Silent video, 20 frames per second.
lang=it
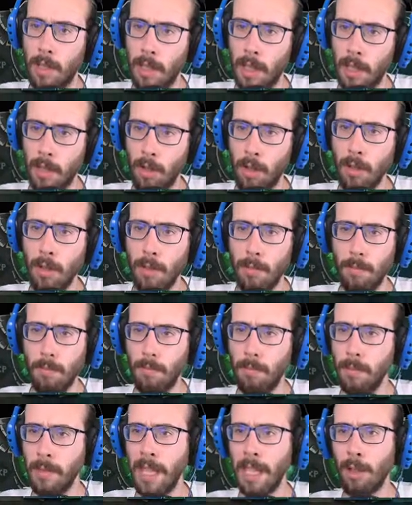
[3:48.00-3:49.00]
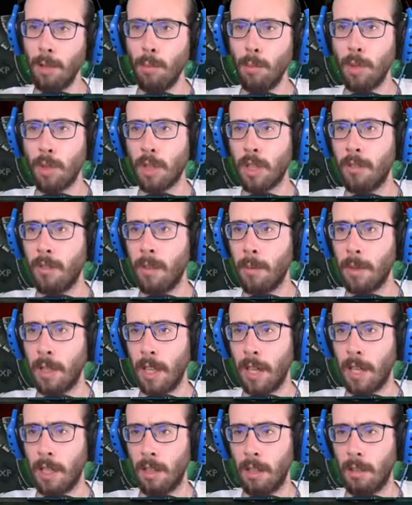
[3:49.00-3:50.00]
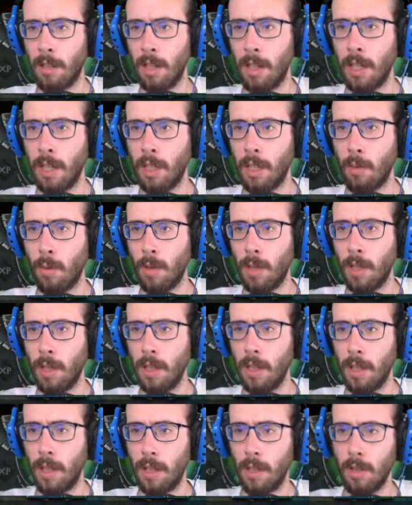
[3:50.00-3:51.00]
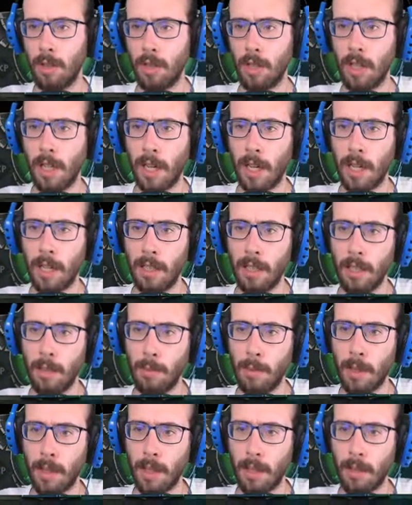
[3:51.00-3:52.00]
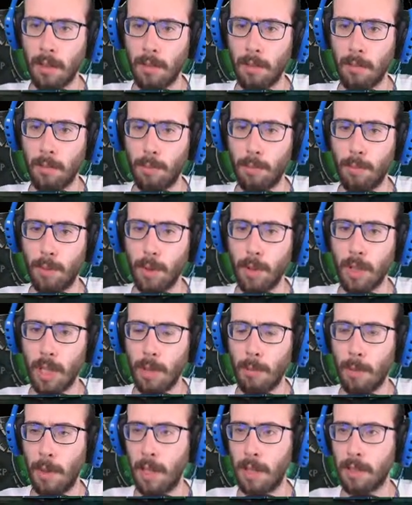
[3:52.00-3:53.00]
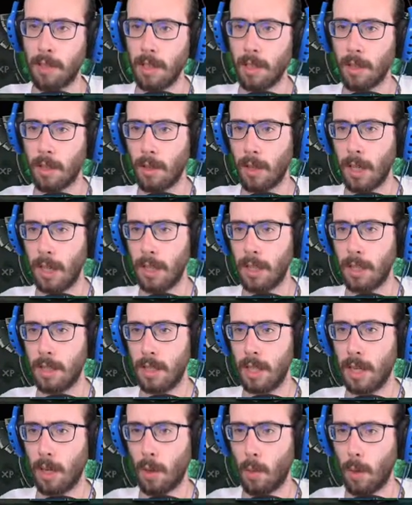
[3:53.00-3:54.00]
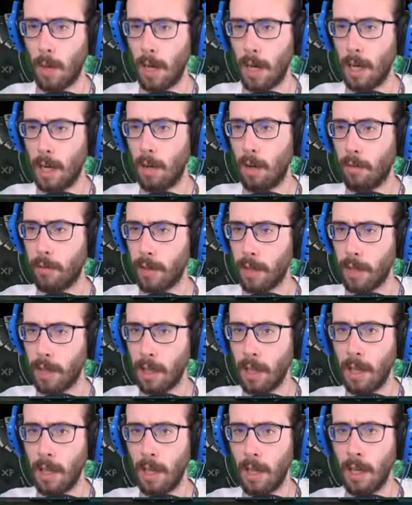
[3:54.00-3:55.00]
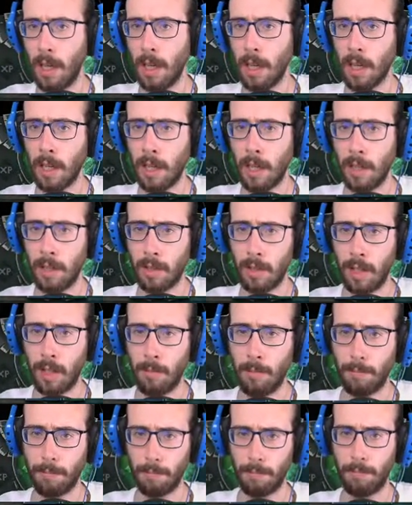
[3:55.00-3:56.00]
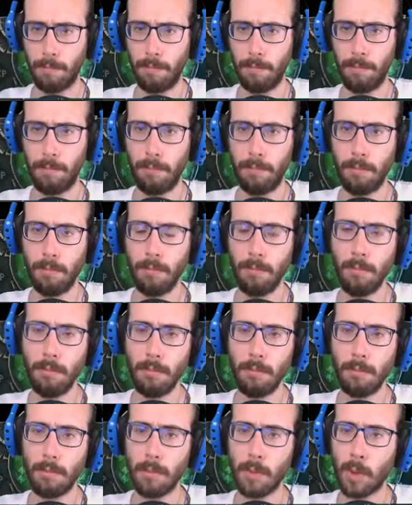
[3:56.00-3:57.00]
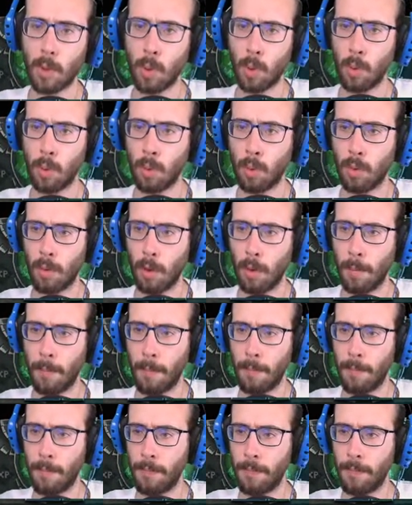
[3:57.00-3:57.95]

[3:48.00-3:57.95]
E eh, noi nel dubbio schiviamo le ragnatele di quei gigaragni perché potrebbe essere che sia quello a far crashare tutto.